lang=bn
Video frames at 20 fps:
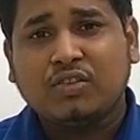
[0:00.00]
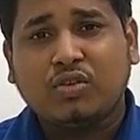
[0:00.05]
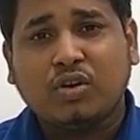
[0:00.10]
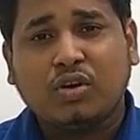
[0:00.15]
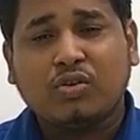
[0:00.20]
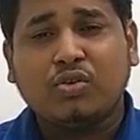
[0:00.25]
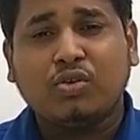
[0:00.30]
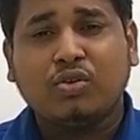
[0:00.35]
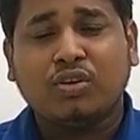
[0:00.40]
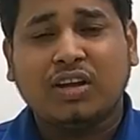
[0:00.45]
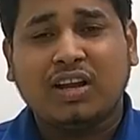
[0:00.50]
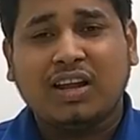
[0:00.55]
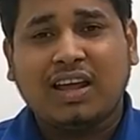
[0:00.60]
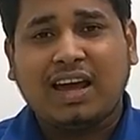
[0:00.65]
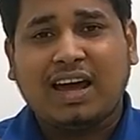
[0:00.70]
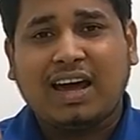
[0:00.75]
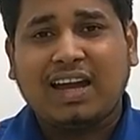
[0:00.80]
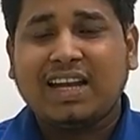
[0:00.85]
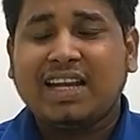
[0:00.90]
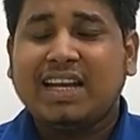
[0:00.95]
তখন
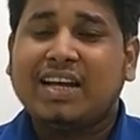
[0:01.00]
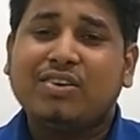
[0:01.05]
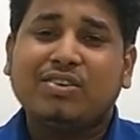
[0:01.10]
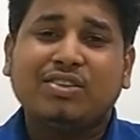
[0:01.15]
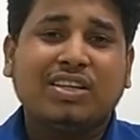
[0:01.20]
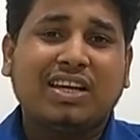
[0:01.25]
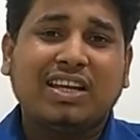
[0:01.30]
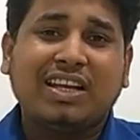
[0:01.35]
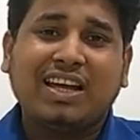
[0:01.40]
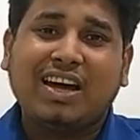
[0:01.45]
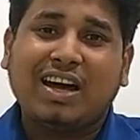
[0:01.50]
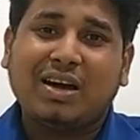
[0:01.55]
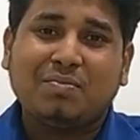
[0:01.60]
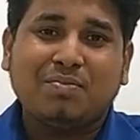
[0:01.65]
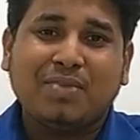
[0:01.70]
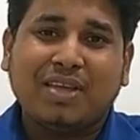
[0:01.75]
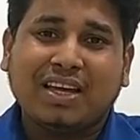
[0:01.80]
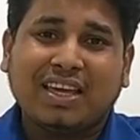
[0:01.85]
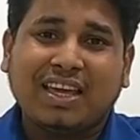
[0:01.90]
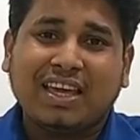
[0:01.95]
আল্লাহ তালা
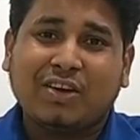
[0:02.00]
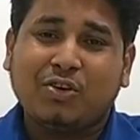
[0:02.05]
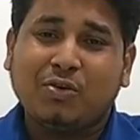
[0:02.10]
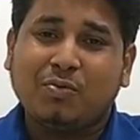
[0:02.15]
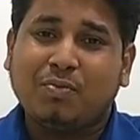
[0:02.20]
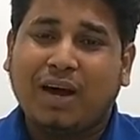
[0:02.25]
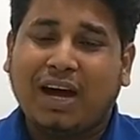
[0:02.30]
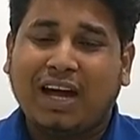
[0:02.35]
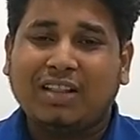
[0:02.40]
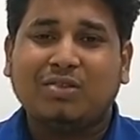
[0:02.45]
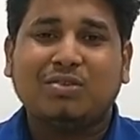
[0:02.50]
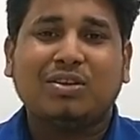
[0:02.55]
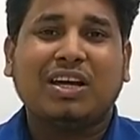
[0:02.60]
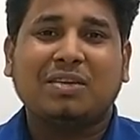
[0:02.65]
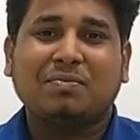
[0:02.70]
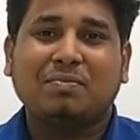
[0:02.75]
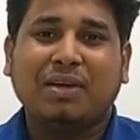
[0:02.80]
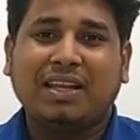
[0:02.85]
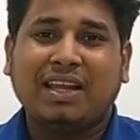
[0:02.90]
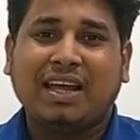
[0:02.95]
আপনাকে খুব ভালো
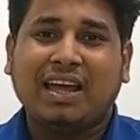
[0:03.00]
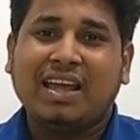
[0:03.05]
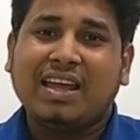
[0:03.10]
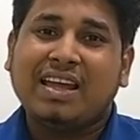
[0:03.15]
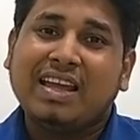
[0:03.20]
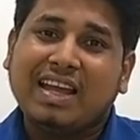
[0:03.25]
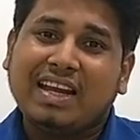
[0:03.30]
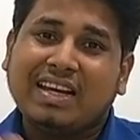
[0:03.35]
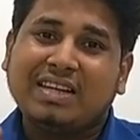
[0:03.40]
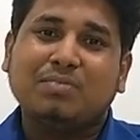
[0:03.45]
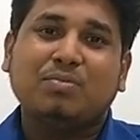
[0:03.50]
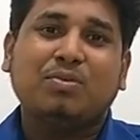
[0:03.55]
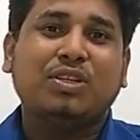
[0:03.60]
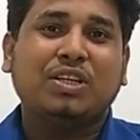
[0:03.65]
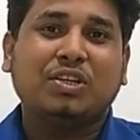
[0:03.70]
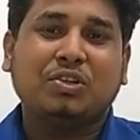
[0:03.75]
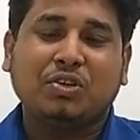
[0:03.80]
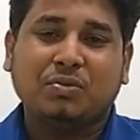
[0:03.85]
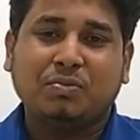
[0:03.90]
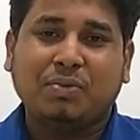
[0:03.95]
রাখবে না এটি
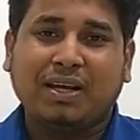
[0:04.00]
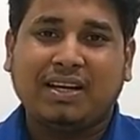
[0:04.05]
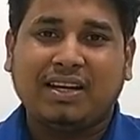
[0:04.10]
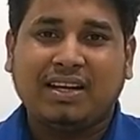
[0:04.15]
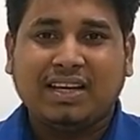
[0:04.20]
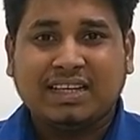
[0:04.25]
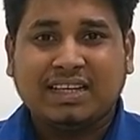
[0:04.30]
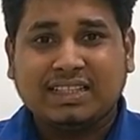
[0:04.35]
মনে করবেন